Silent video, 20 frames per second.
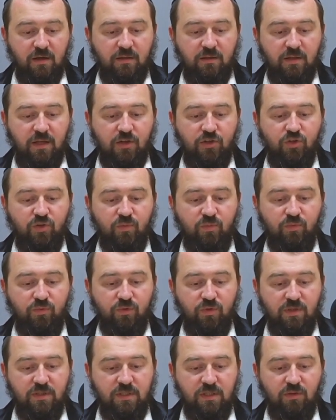Наши
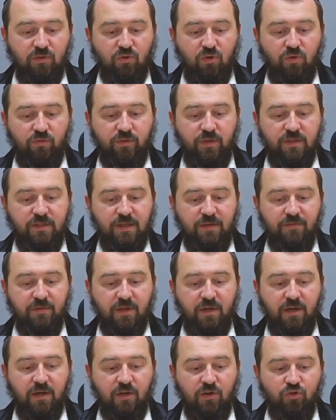мудрецы и духовные
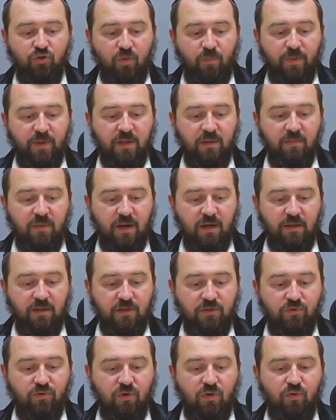наставники хорошо понимали,
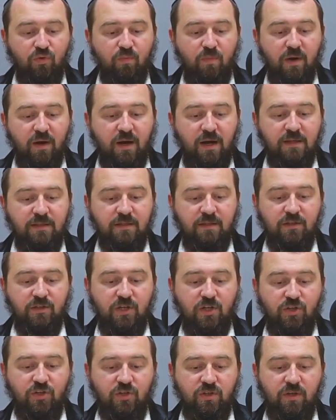насколько глубока
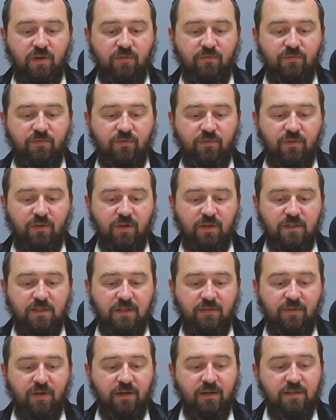содержащаяся в их
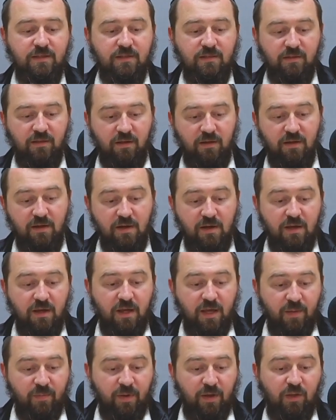словах истина.
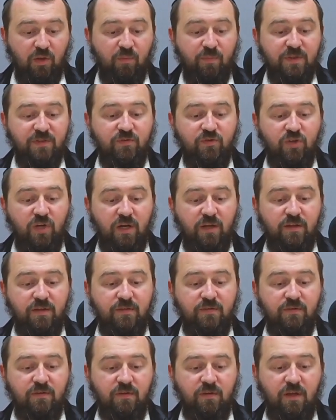Поэтому посвящали
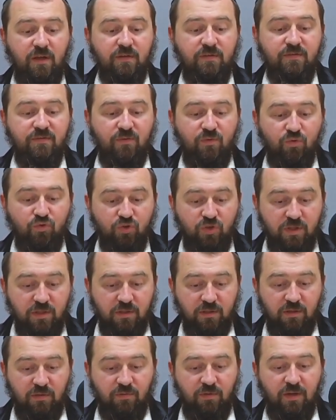ей свою
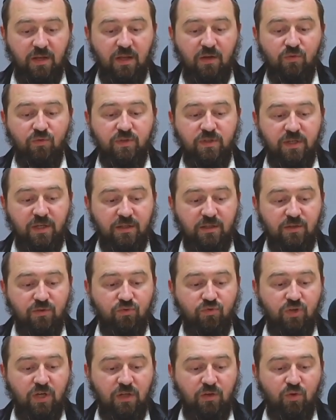жизнь и велели усердно
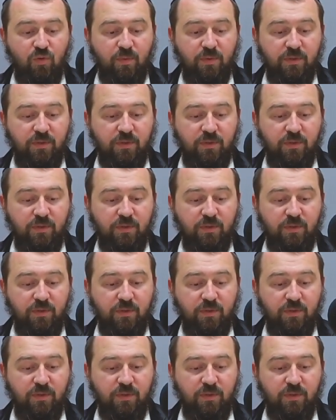изучать ее